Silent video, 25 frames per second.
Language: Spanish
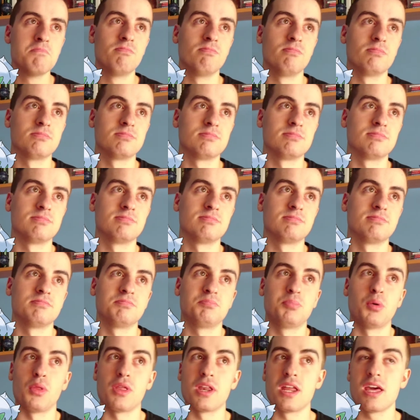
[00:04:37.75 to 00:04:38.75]
Mm,
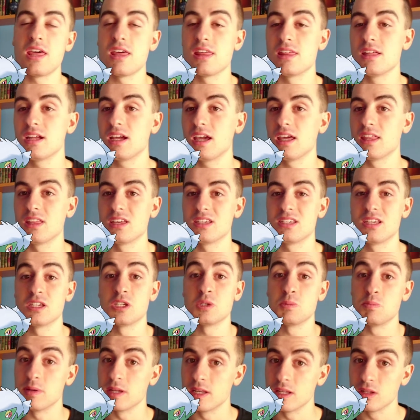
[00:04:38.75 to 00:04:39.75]
podría decir quizás a
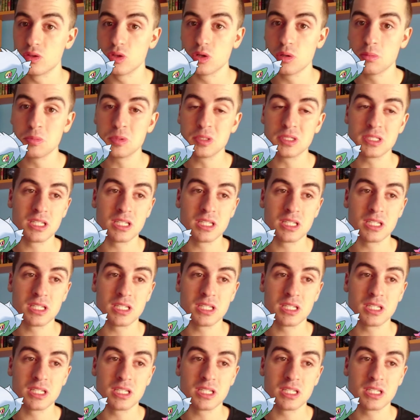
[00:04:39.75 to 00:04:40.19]
Espíritu,